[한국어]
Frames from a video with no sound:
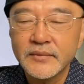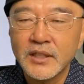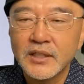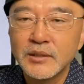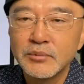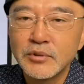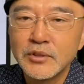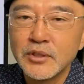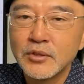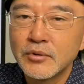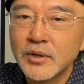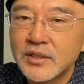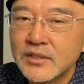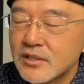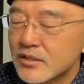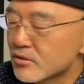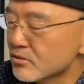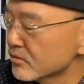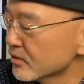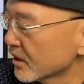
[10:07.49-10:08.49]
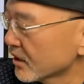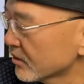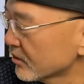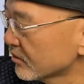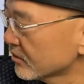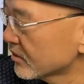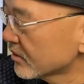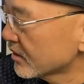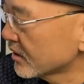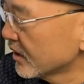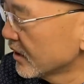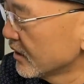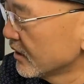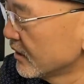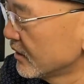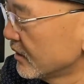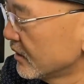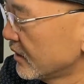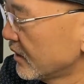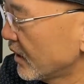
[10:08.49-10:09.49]
이분이 왜 실수를 했고 그러나
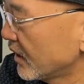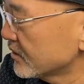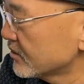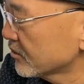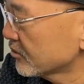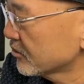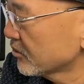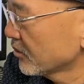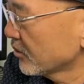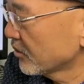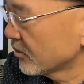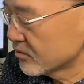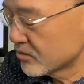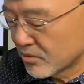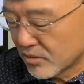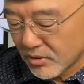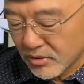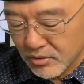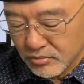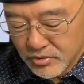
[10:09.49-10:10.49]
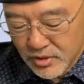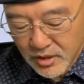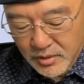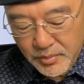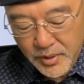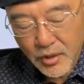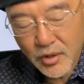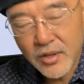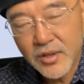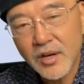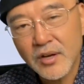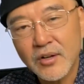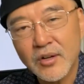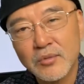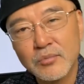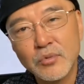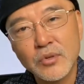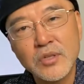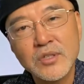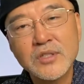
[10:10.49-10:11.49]
아직도 우리가 배워야 될
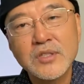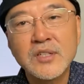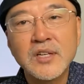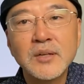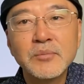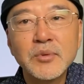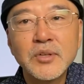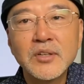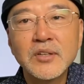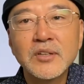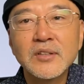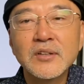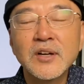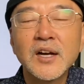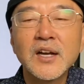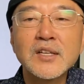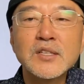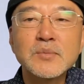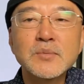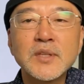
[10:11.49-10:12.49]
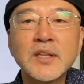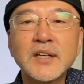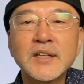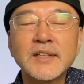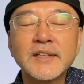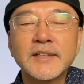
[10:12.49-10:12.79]
건 무엇인가 뭐 이런 하겠습니다.